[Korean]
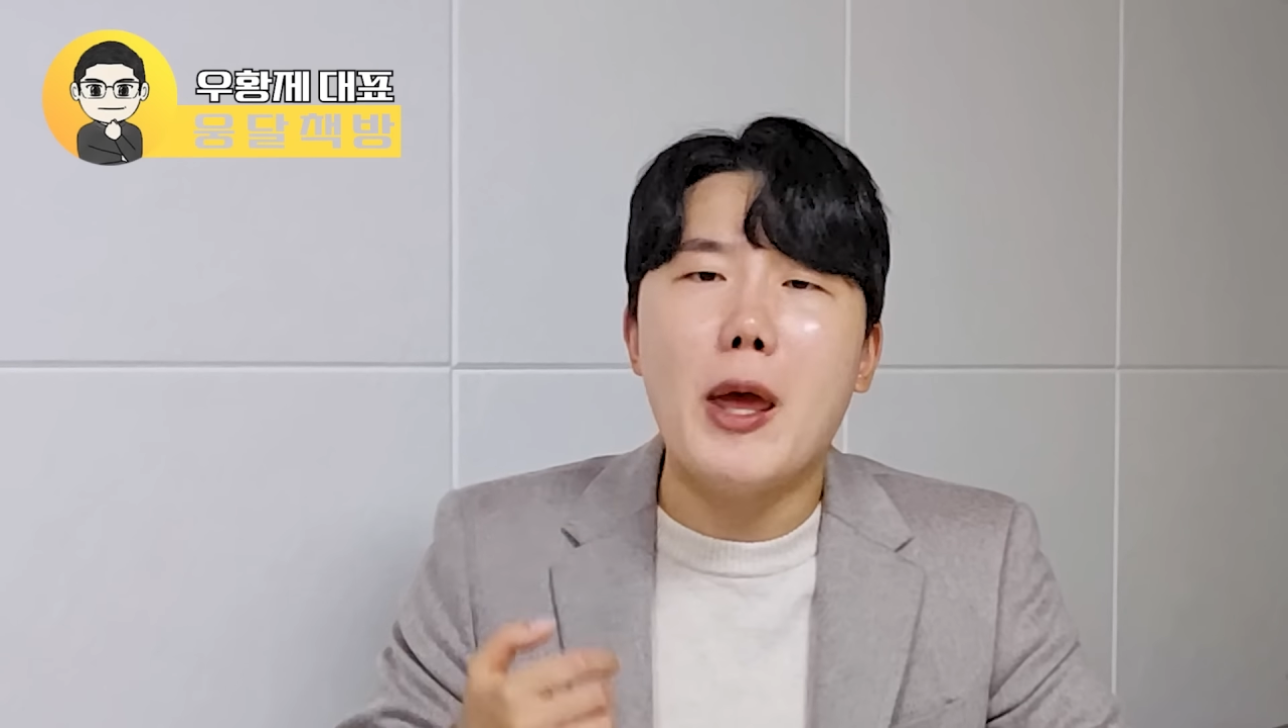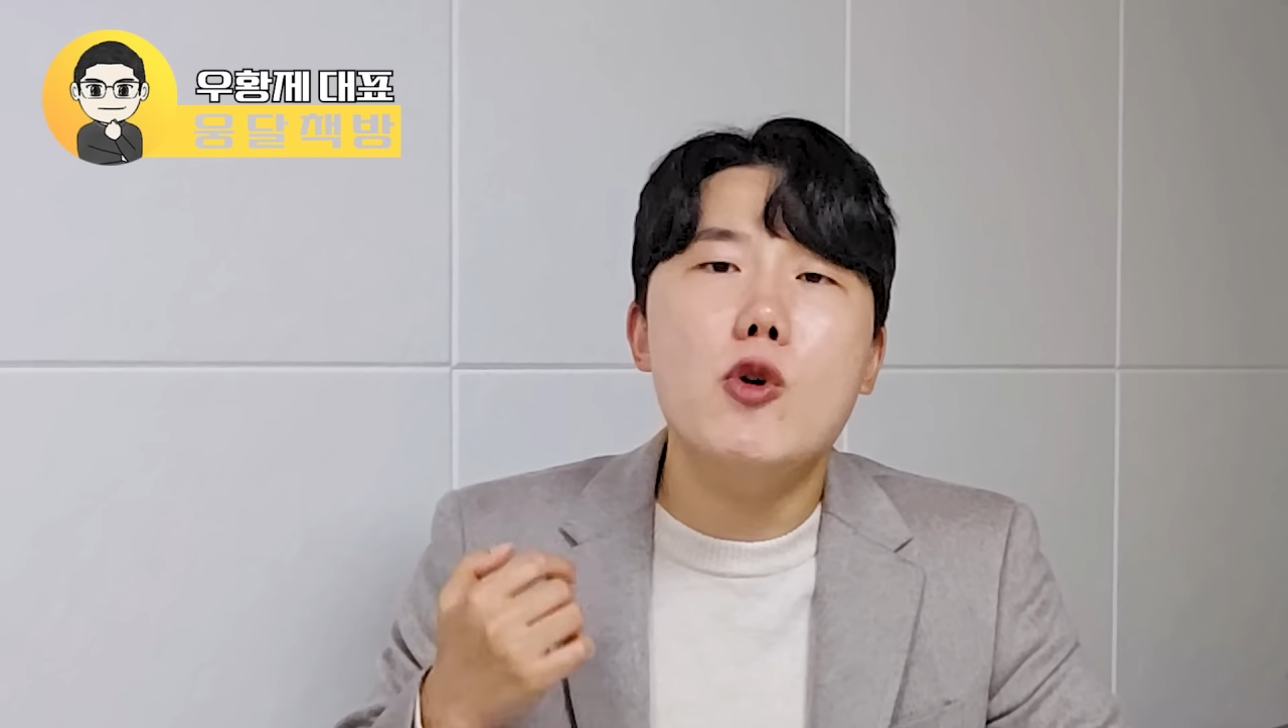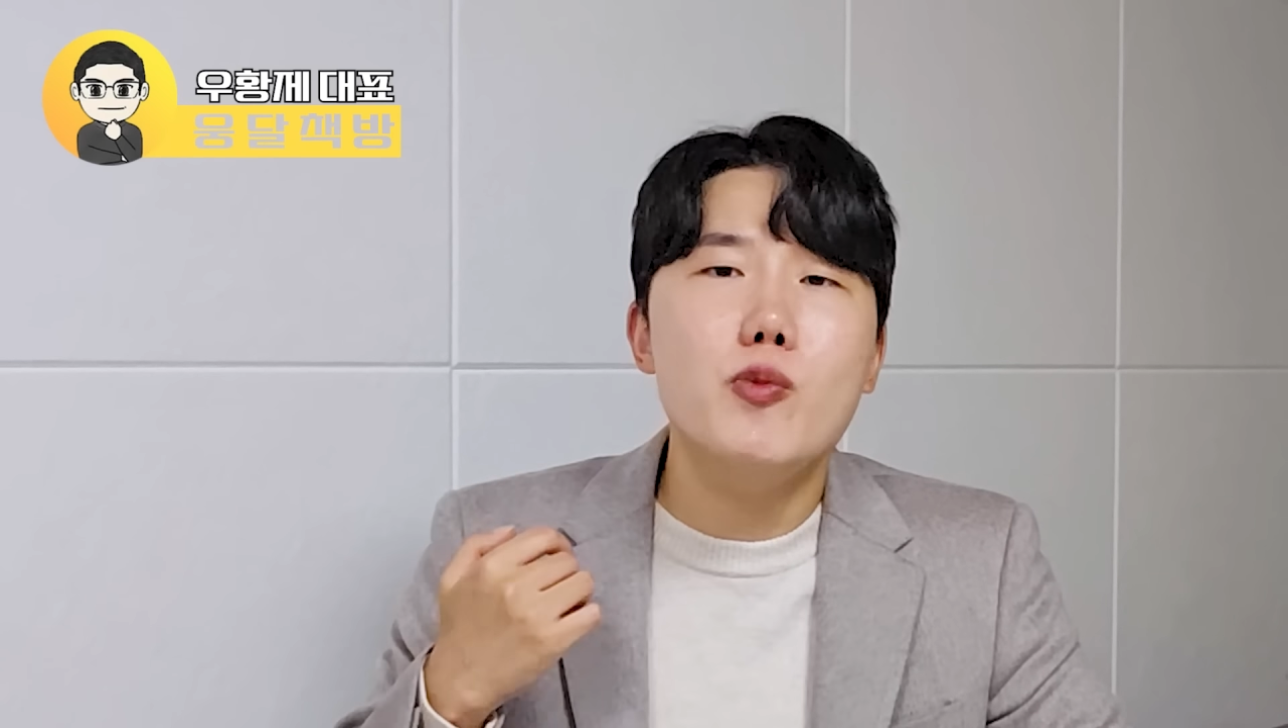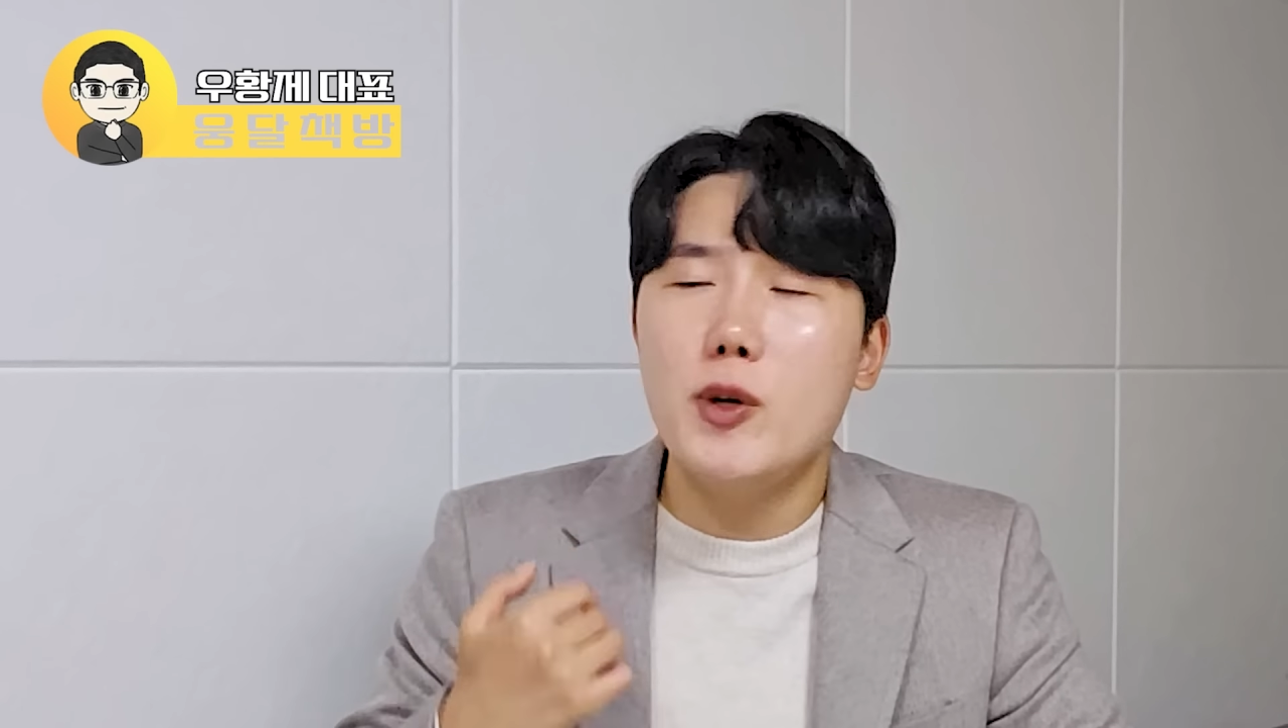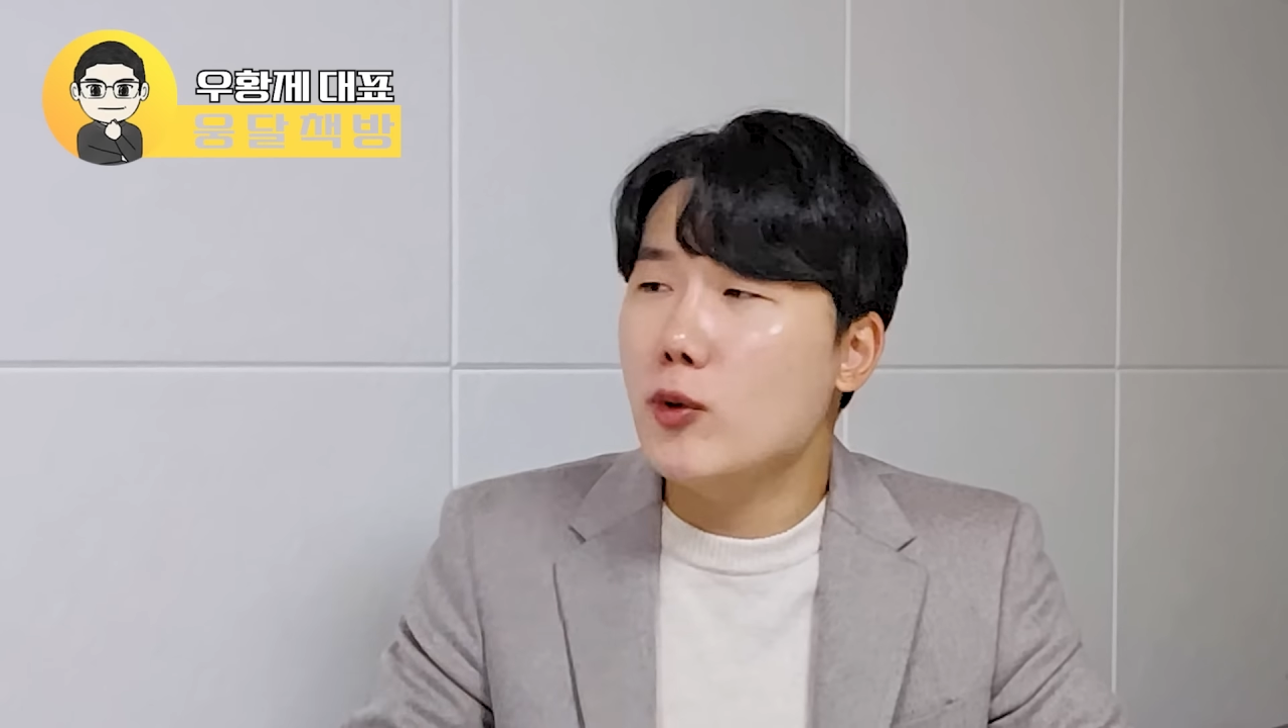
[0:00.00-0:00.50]

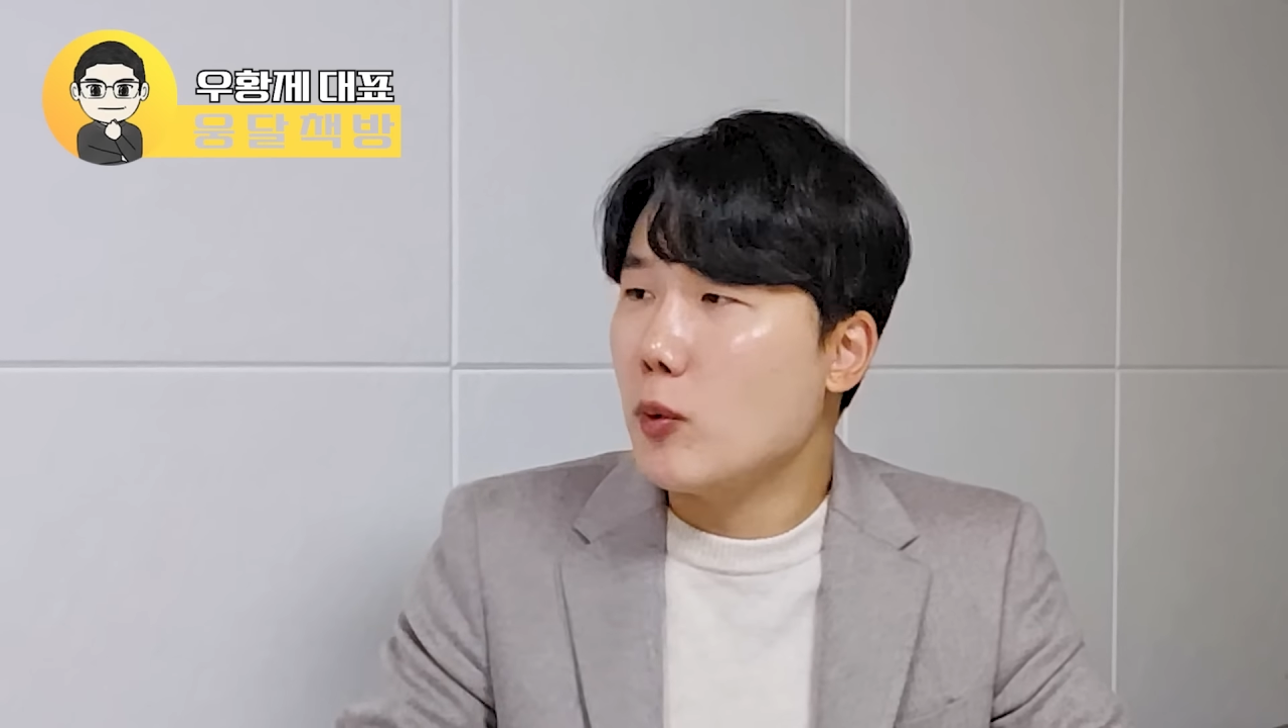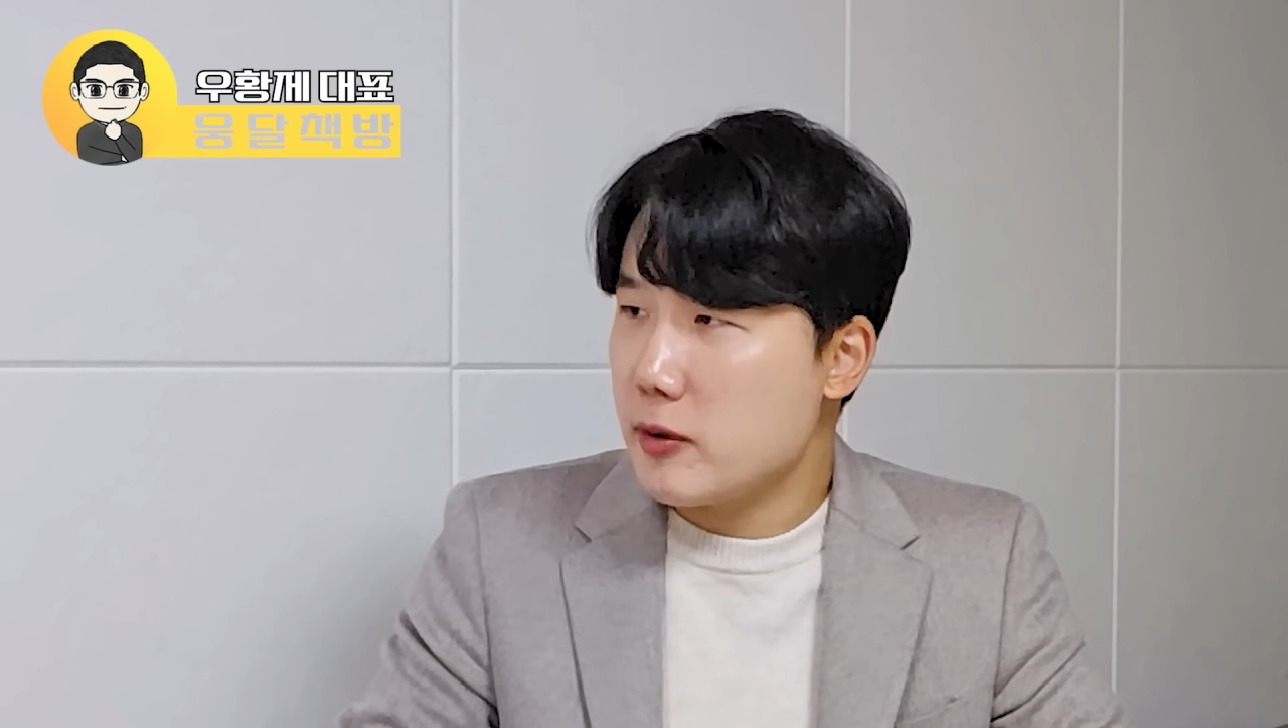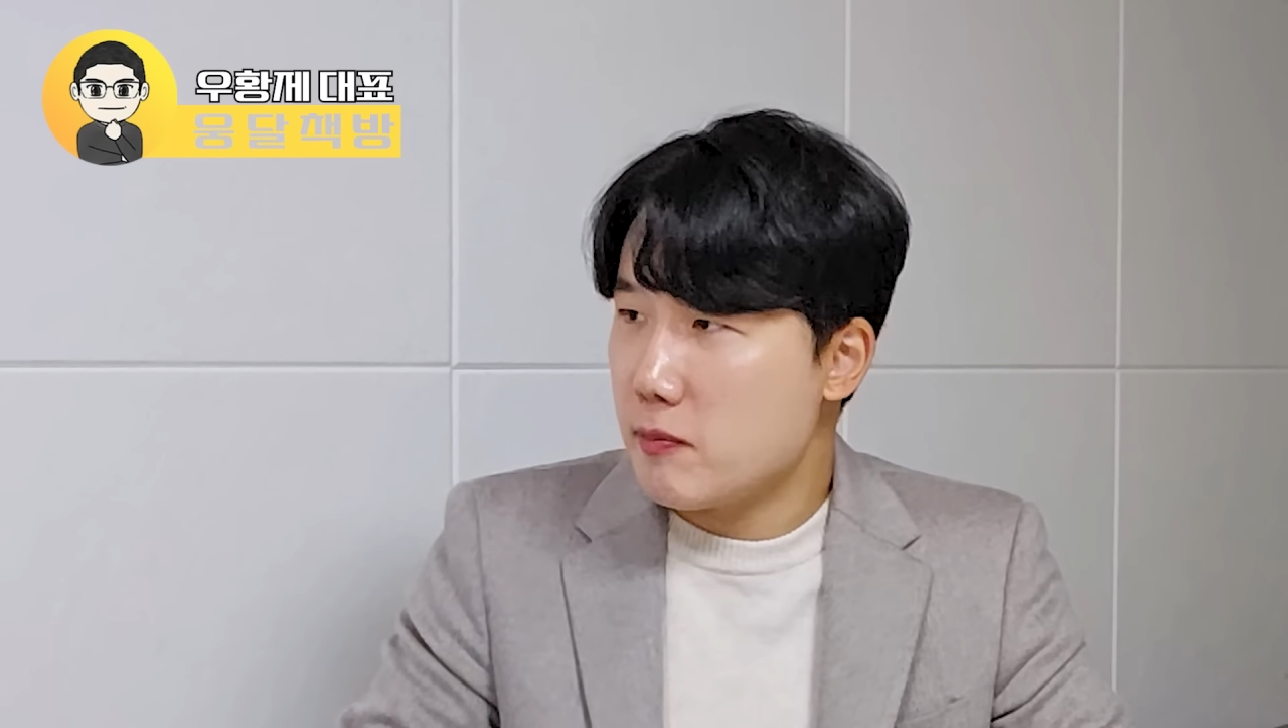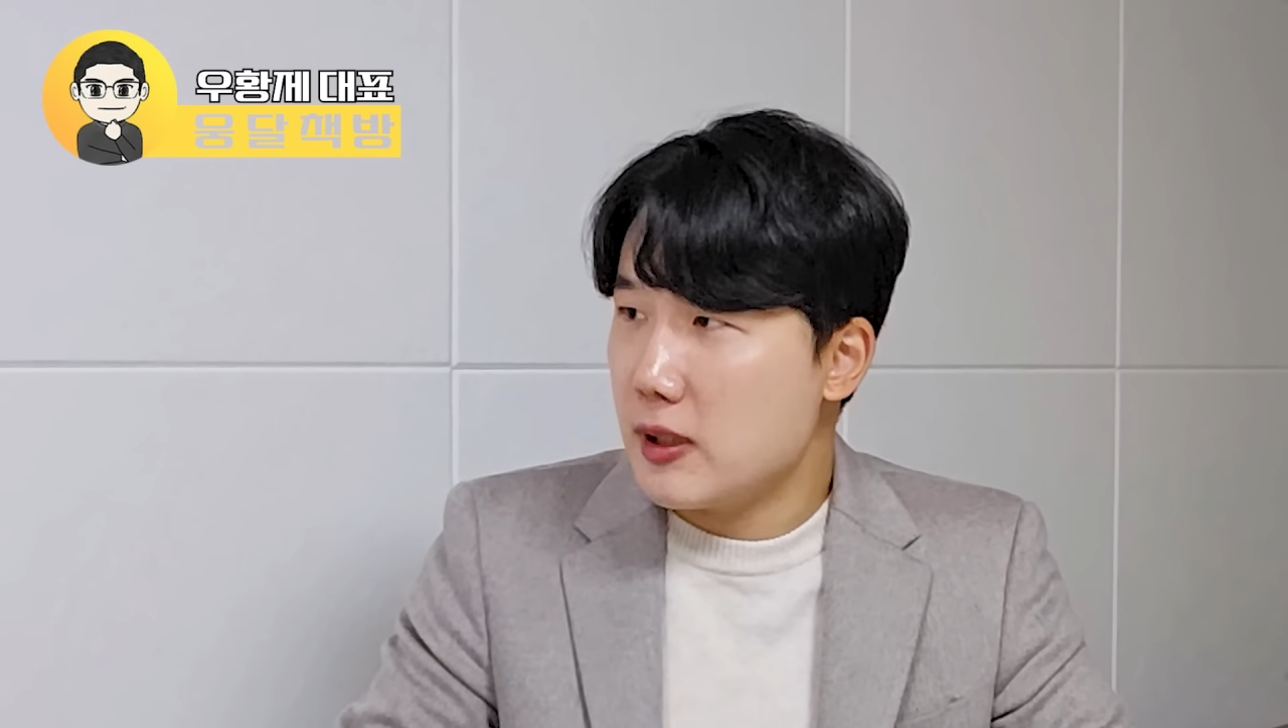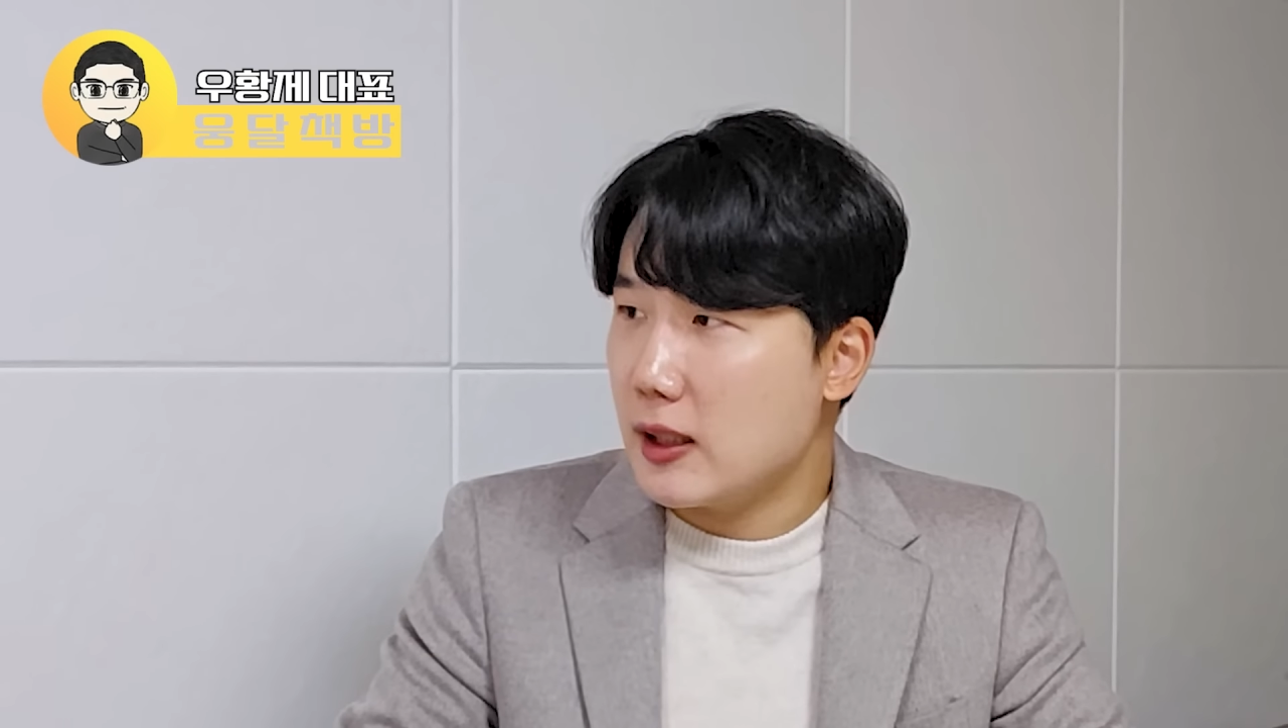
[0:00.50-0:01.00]
매우 매우 높습니다.